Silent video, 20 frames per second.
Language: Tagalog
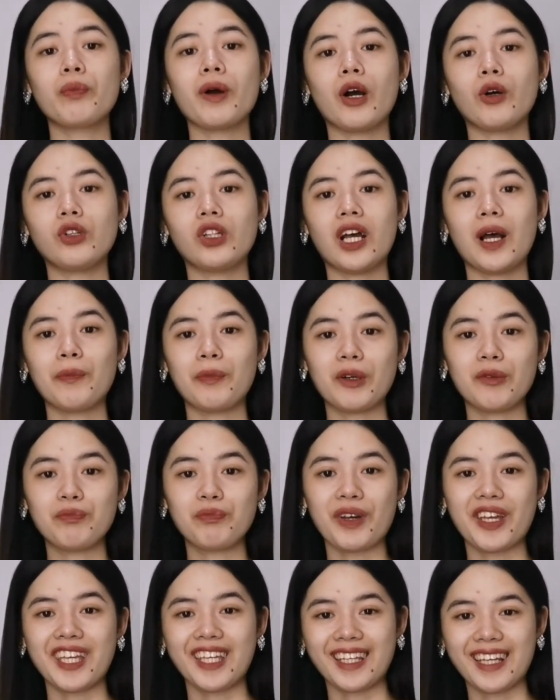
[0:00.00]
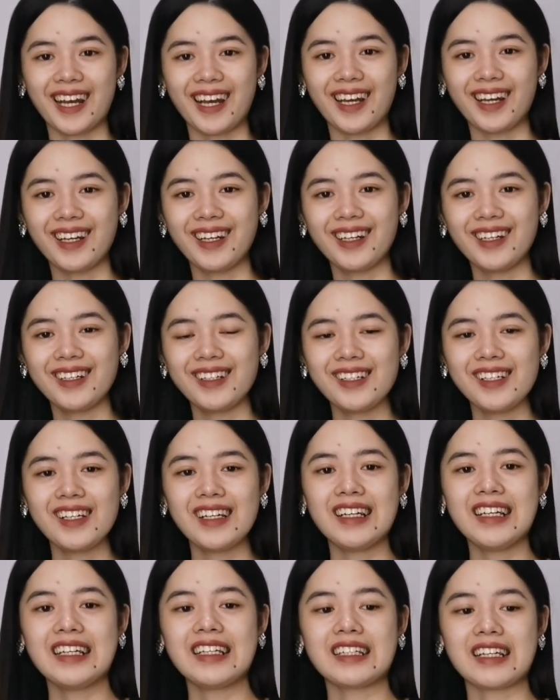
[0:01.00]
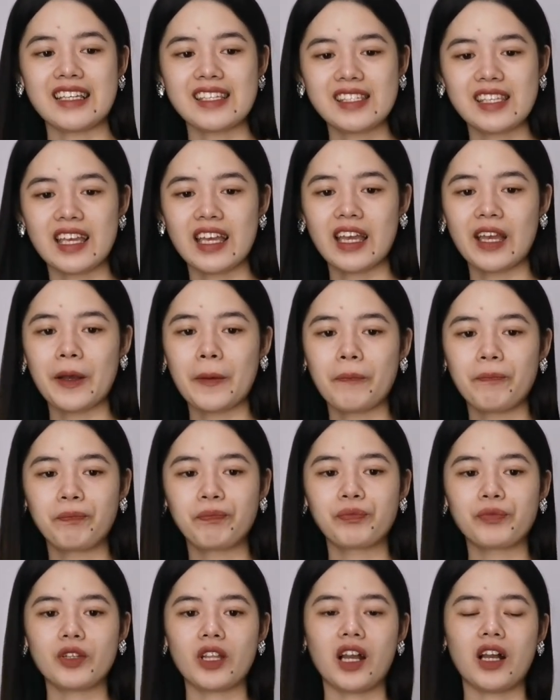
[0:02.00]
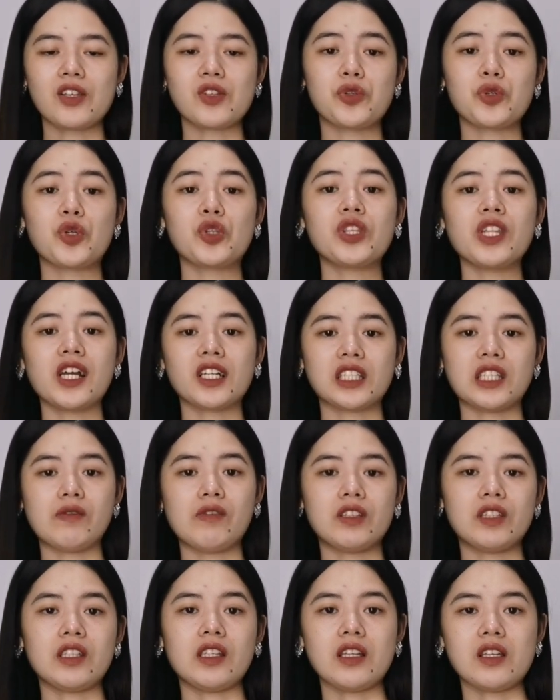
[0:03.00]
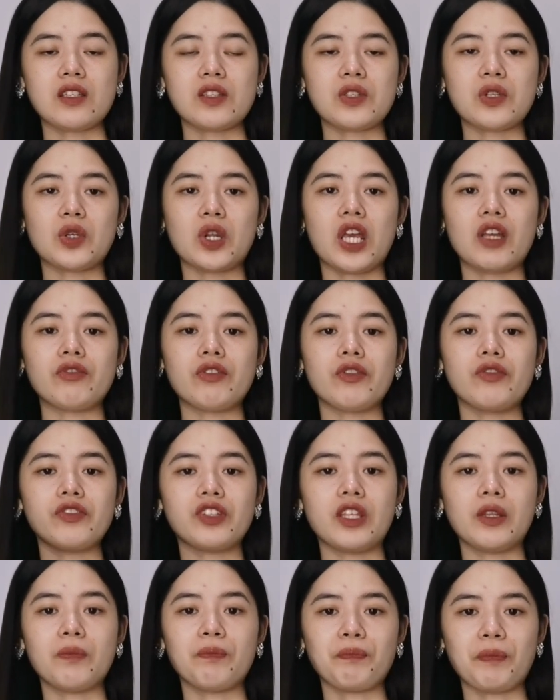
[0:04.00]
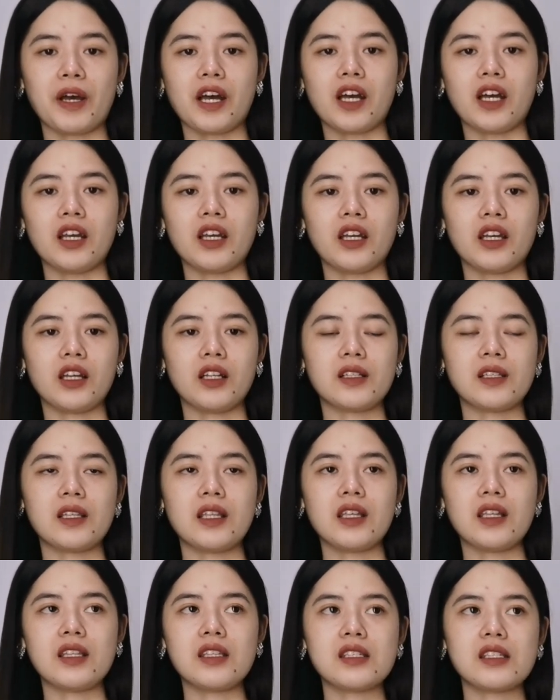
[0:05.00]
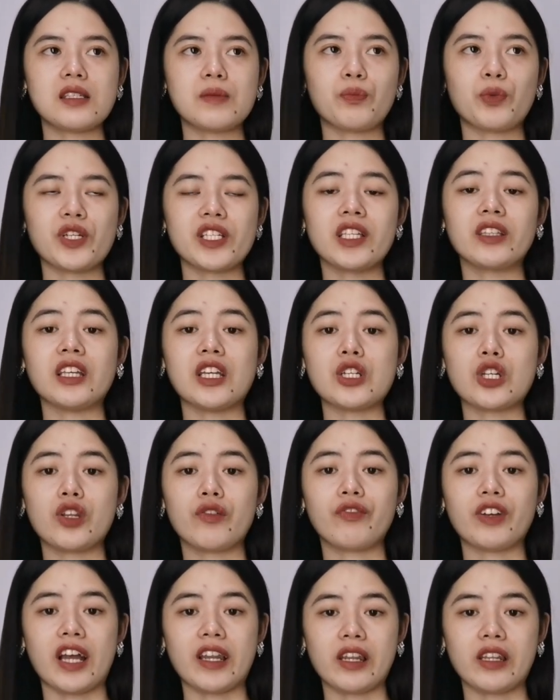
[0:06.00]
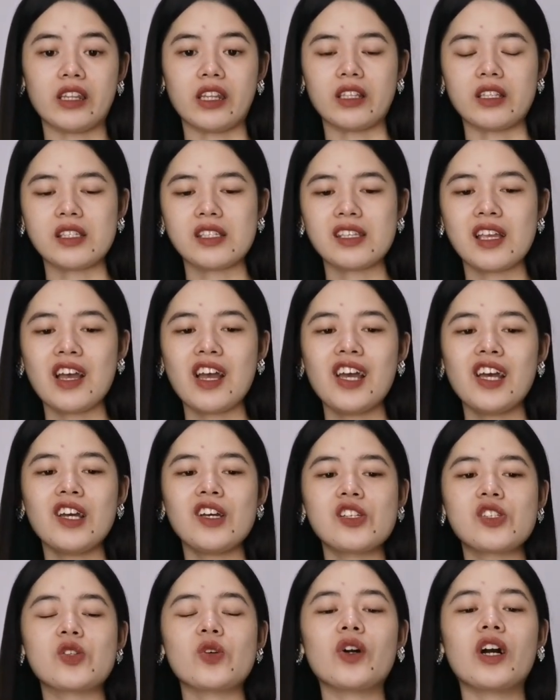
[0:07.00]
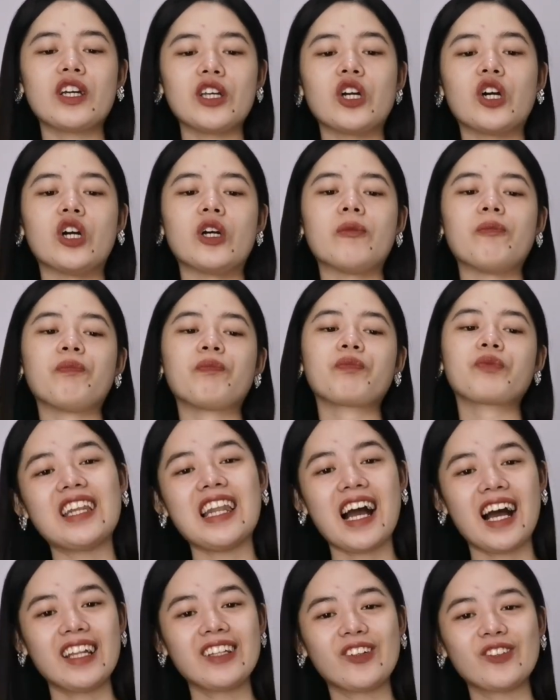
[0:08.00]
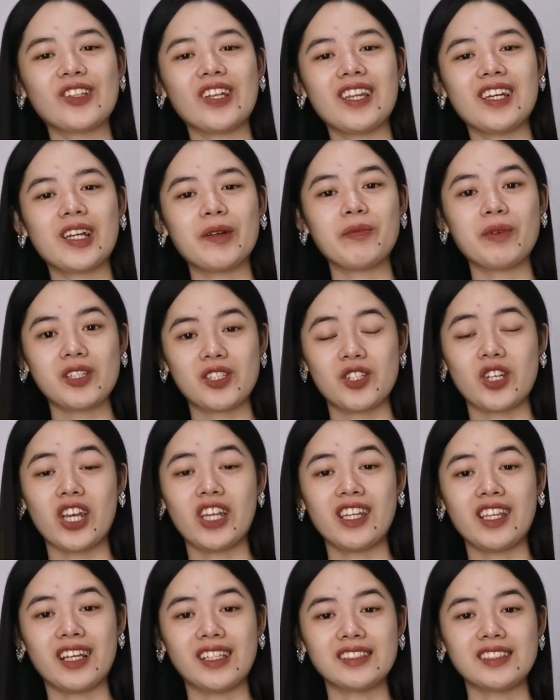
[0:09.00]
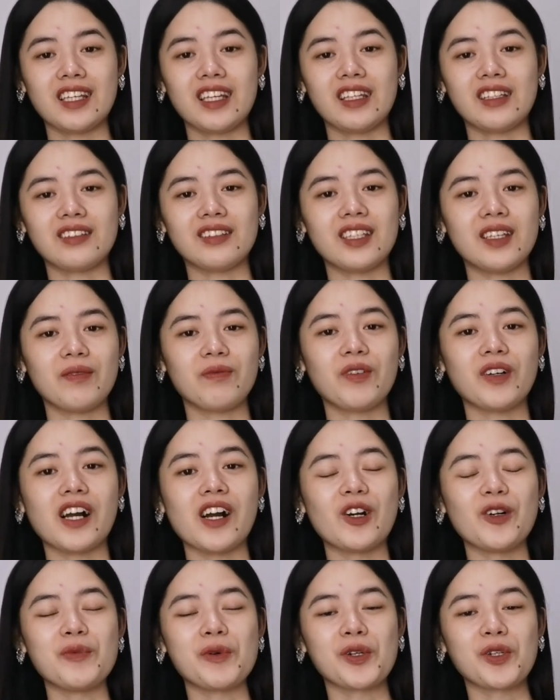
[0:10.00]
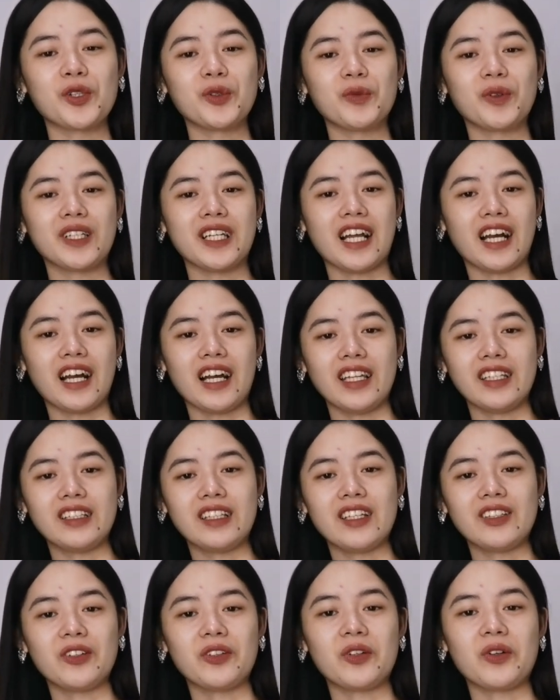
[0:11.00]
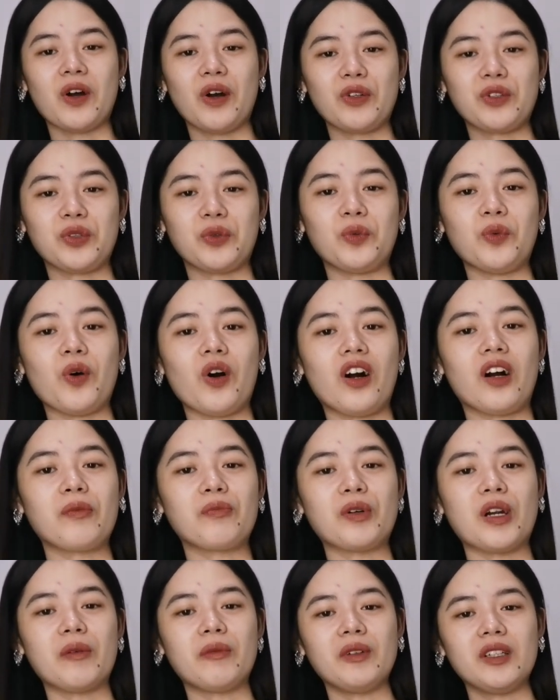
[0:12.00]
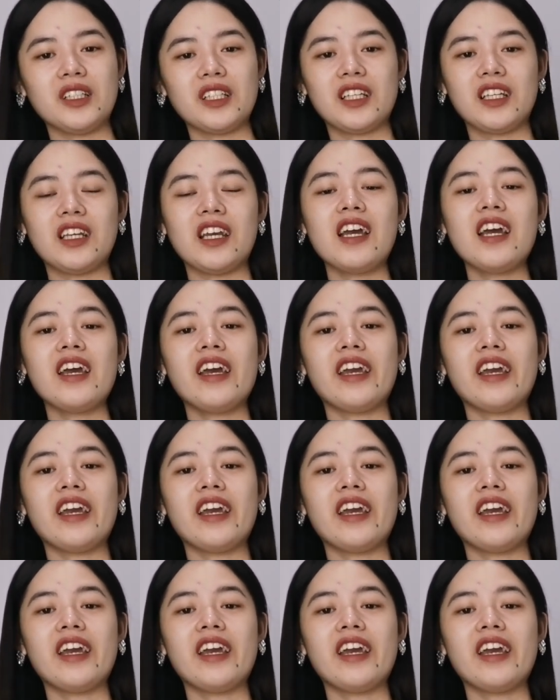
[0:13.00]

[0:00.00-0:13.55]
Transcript: Doon pa ako nakapagpahinga. Kasi, ang sunod na activity is July 15 pa is presentation of candidates. So ngayon, kailangan ko talaga mag-training kasi hindi pa ako marunong maglakad. I don't know how to walk properly.